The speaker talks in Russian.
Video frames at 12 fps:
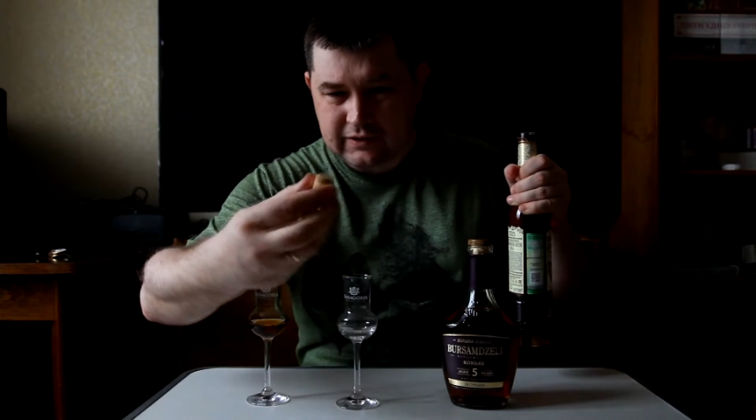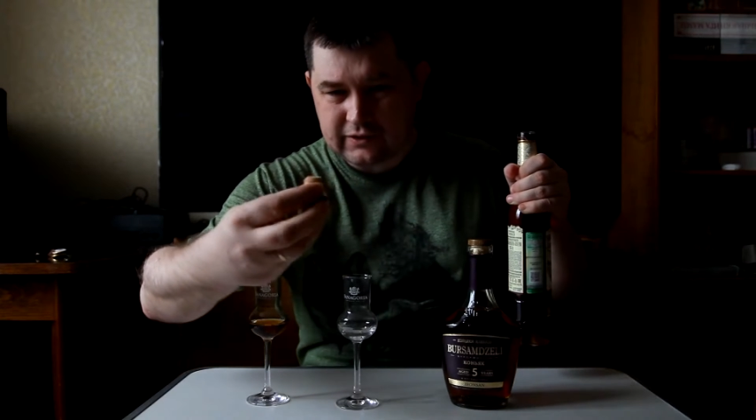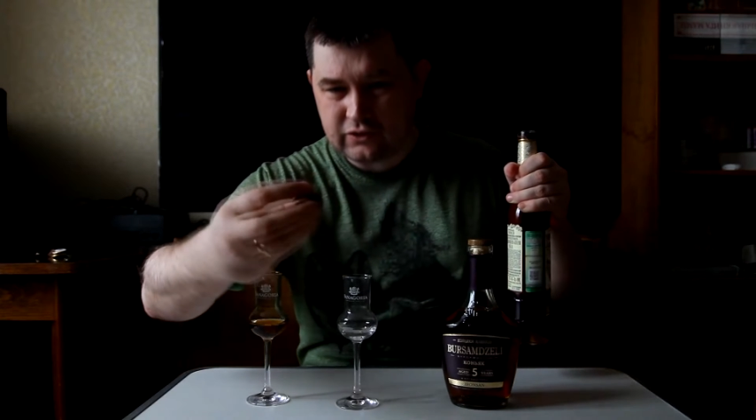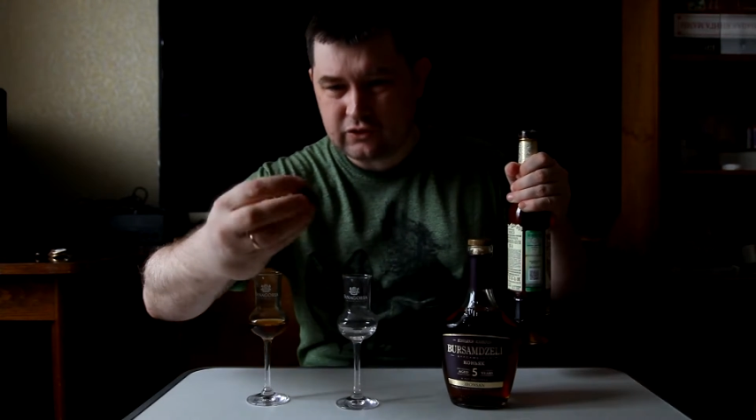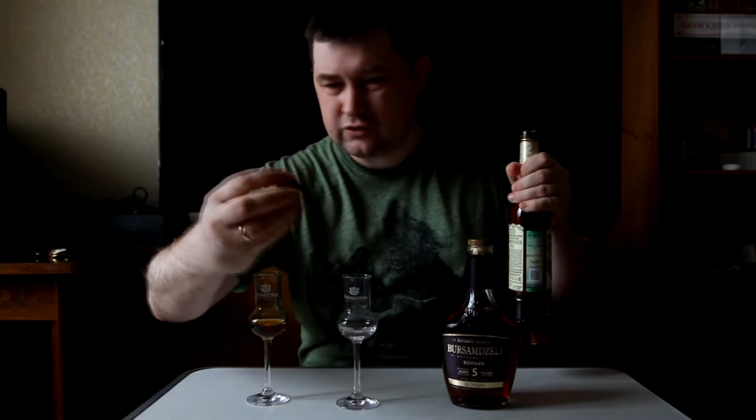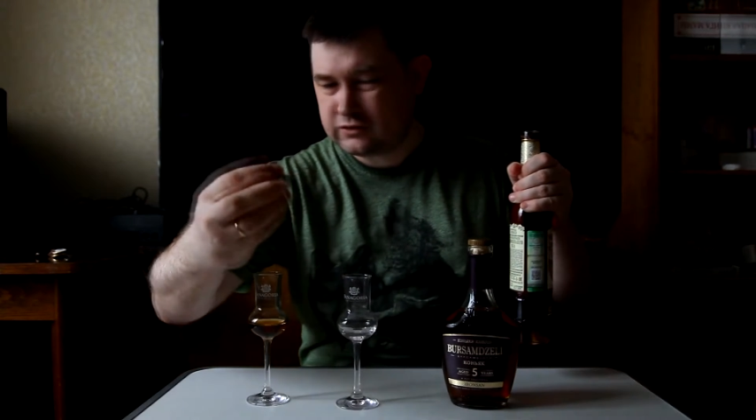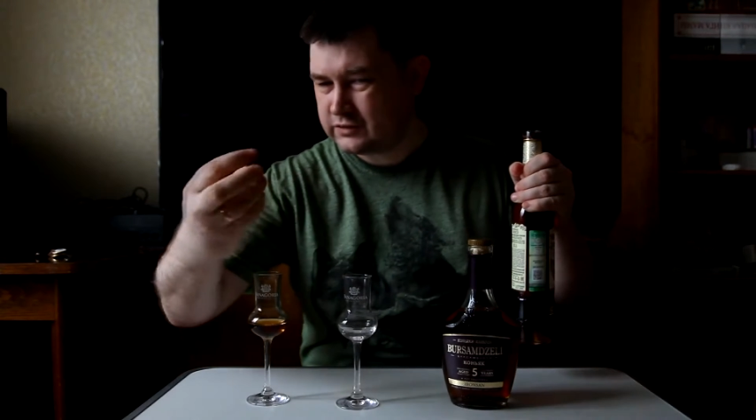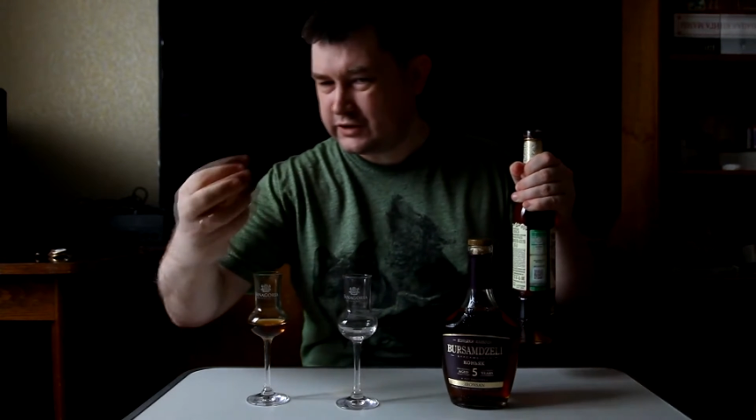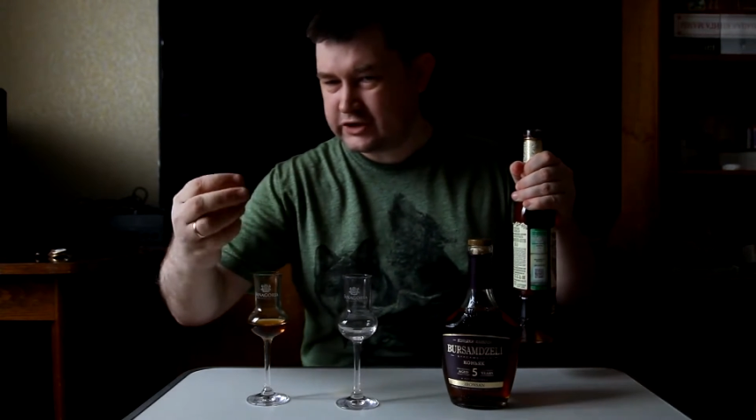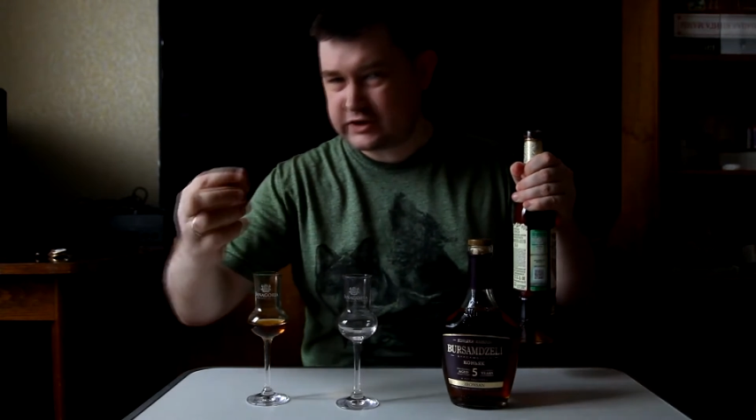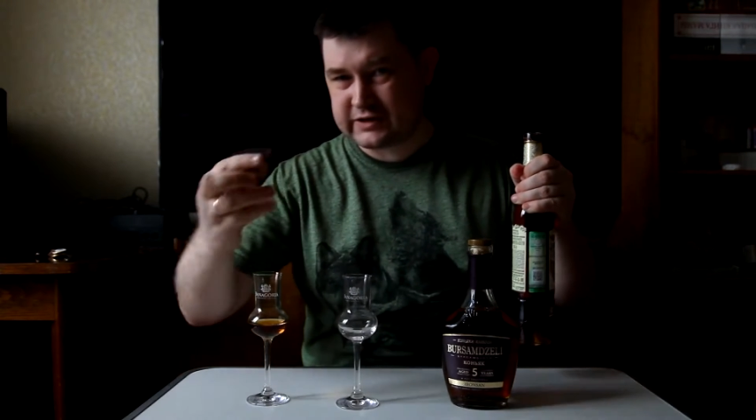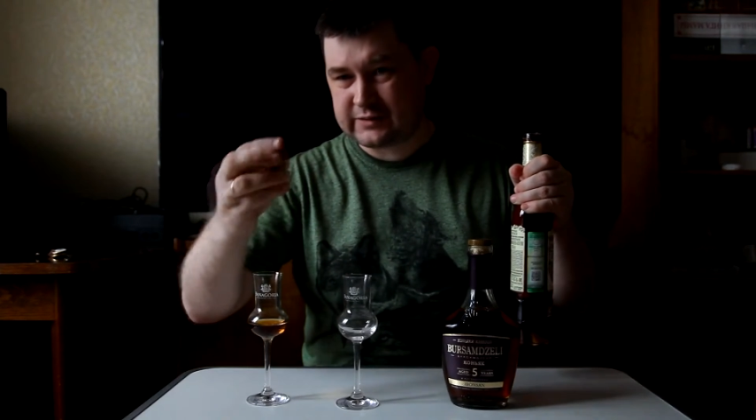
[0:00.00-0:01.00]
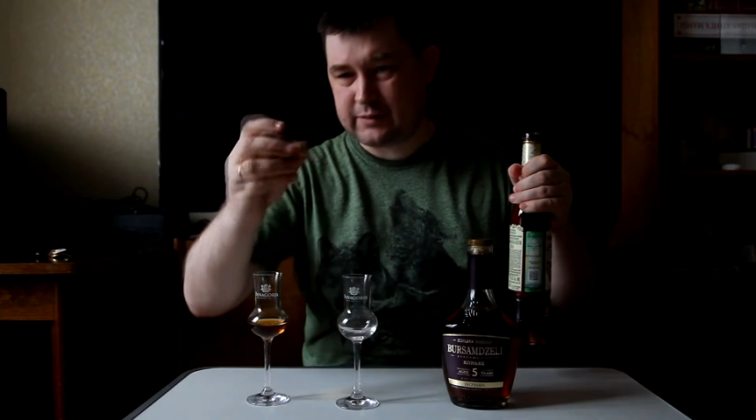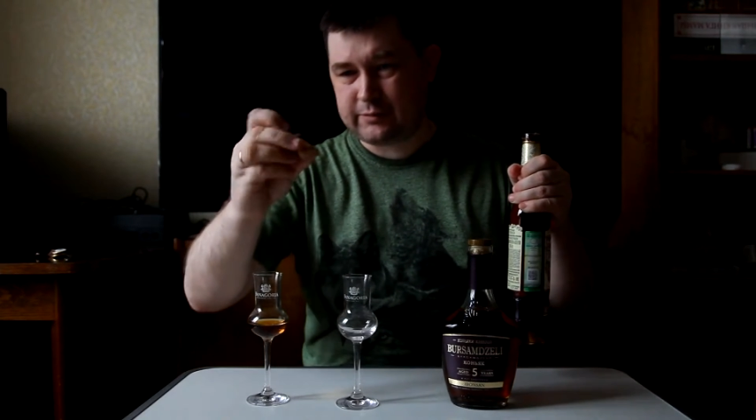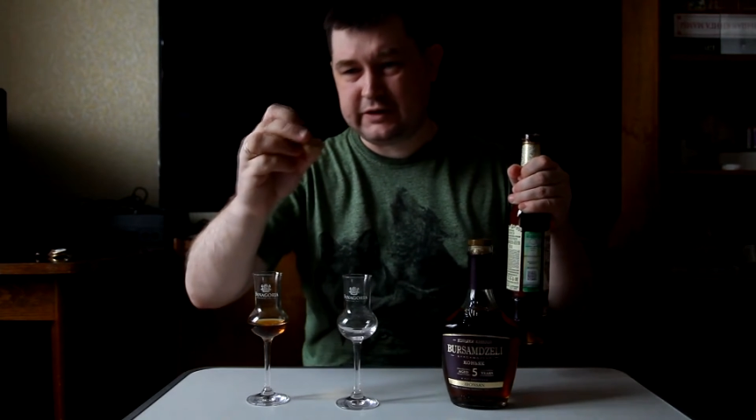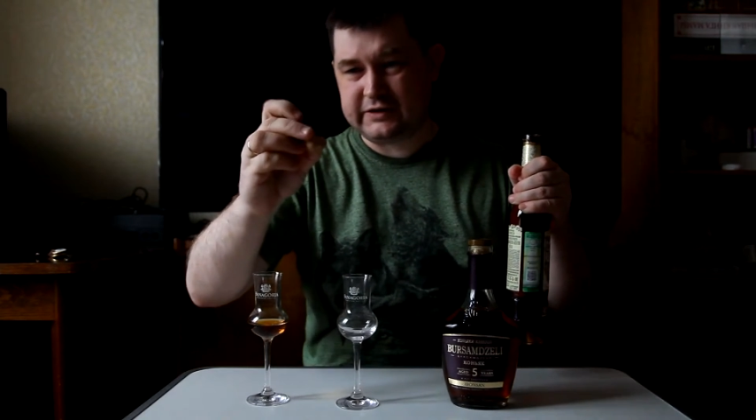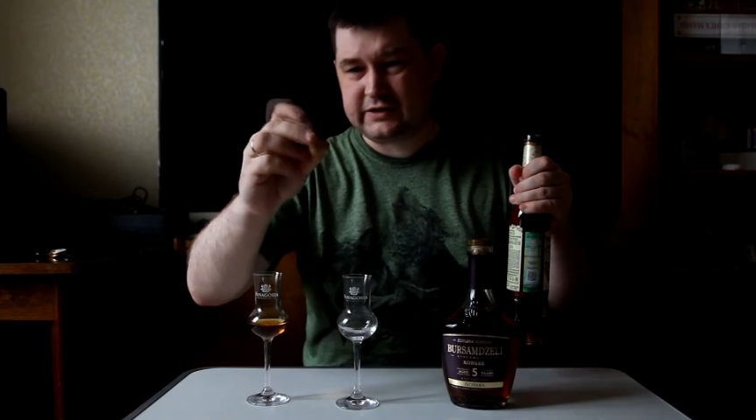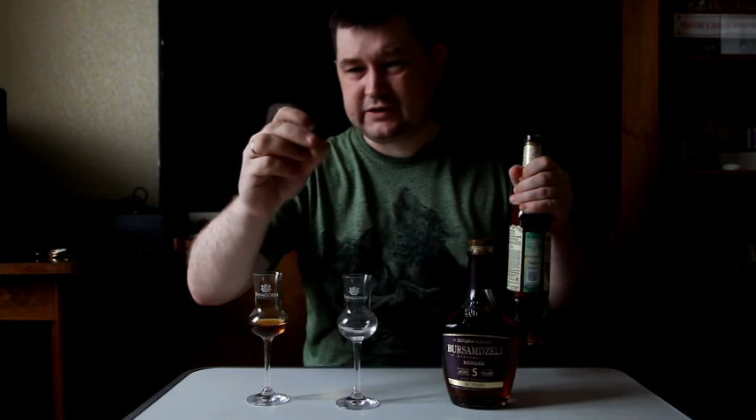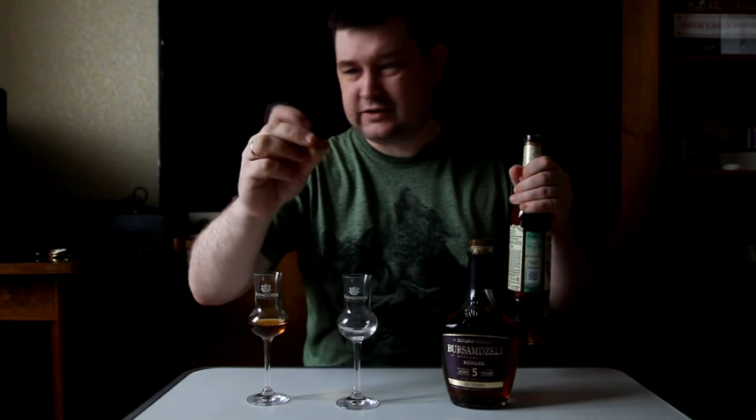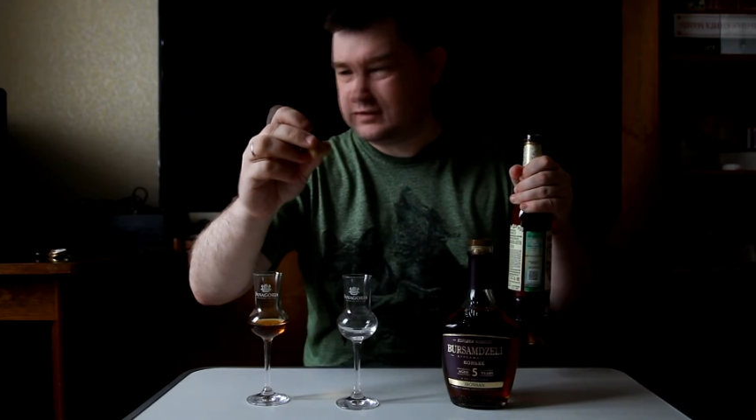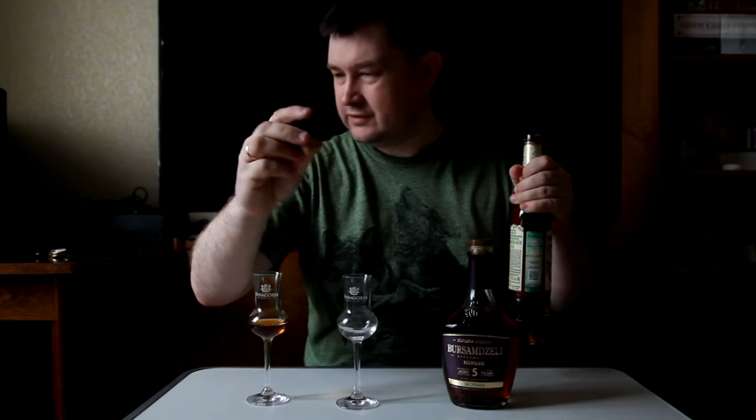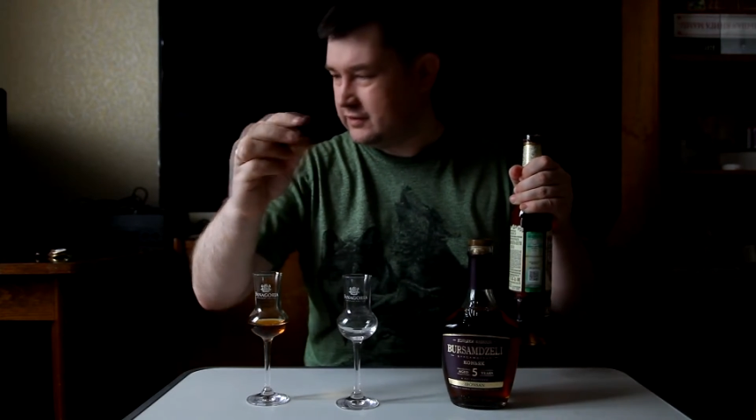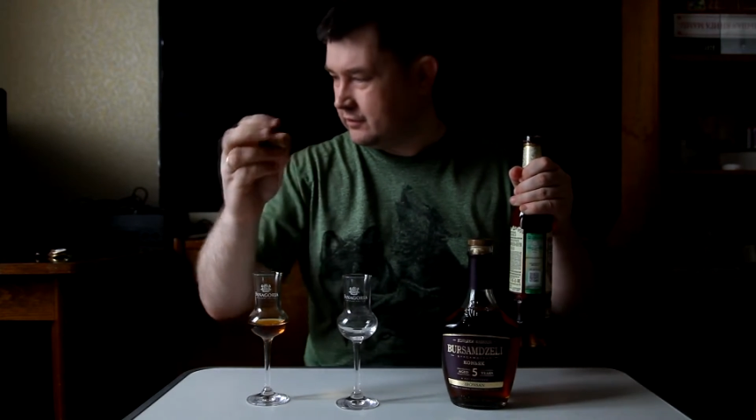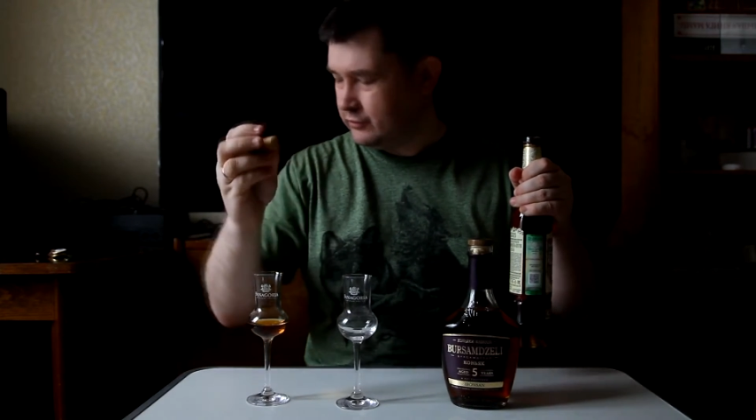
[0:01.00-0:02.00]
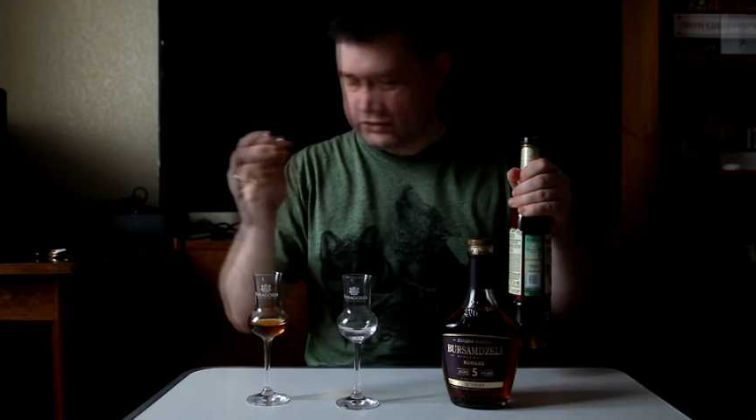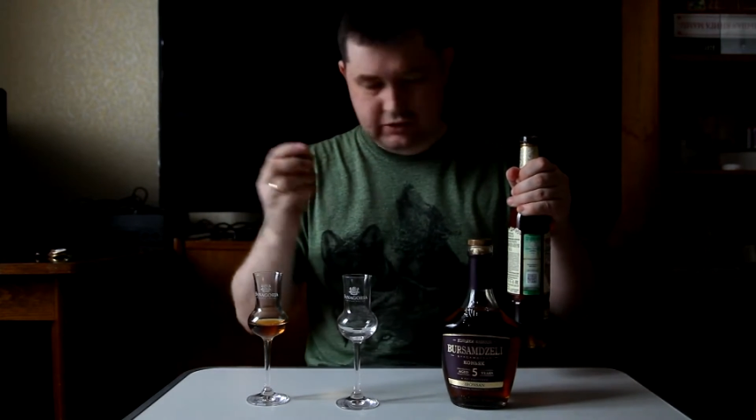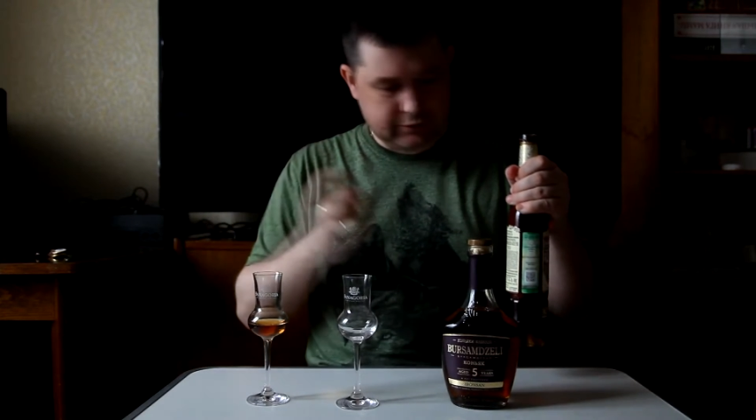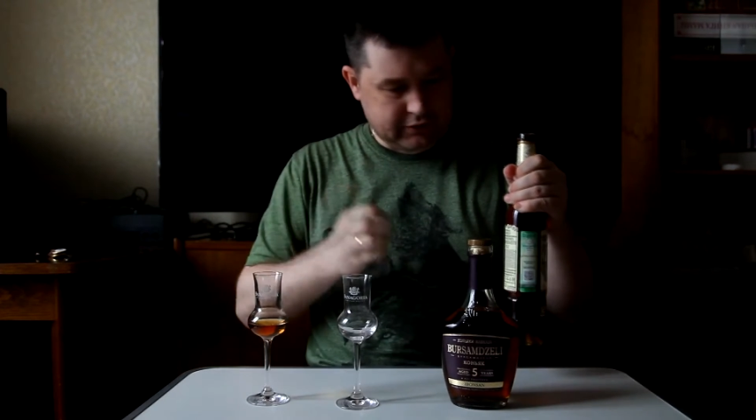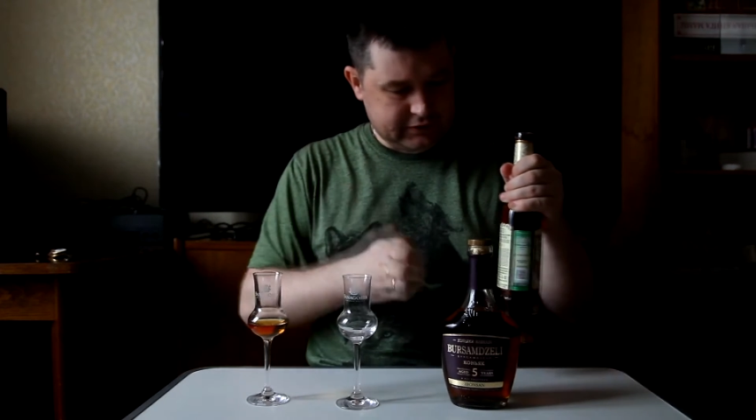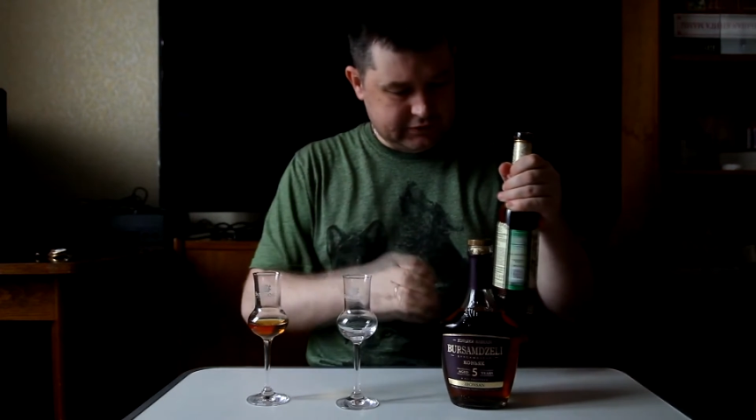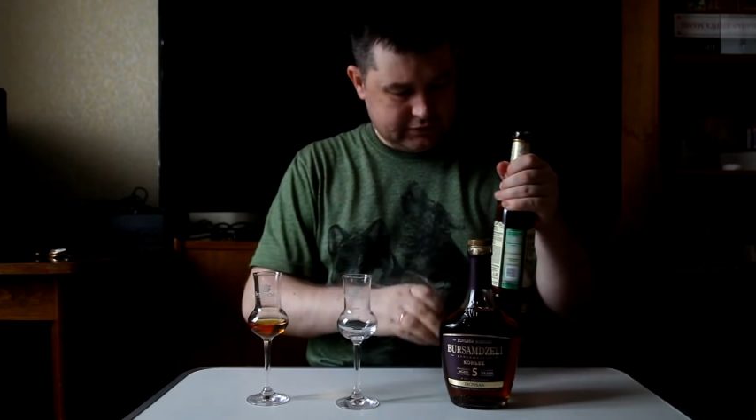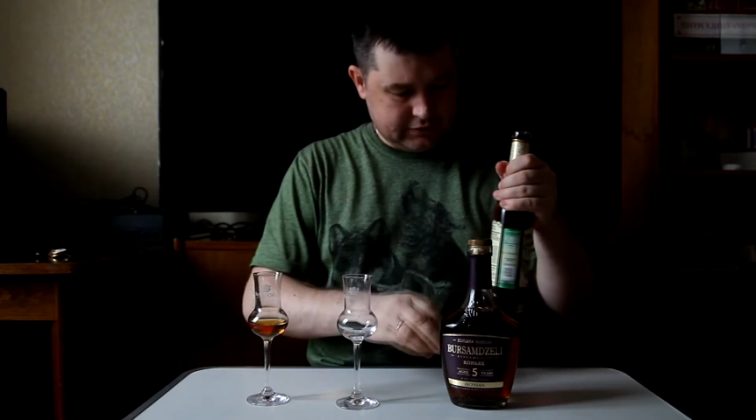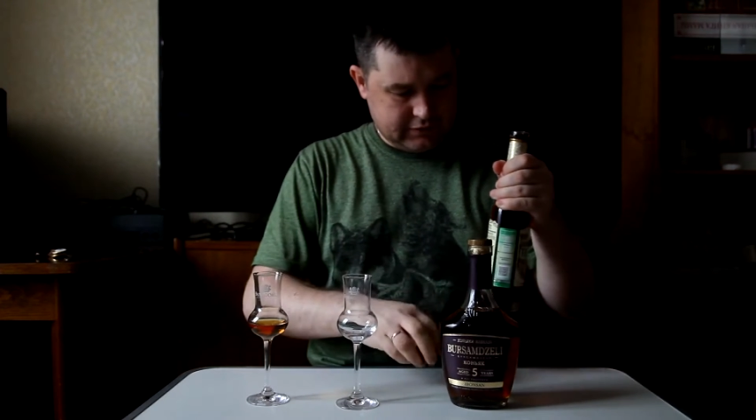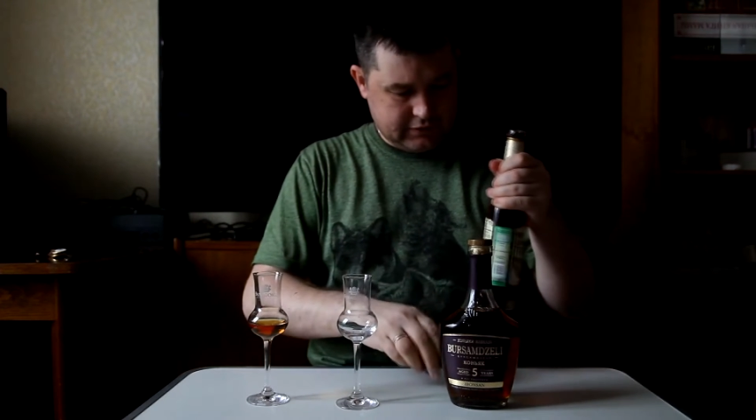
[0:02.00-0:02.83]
но крышка сама пластик, обычный пластик.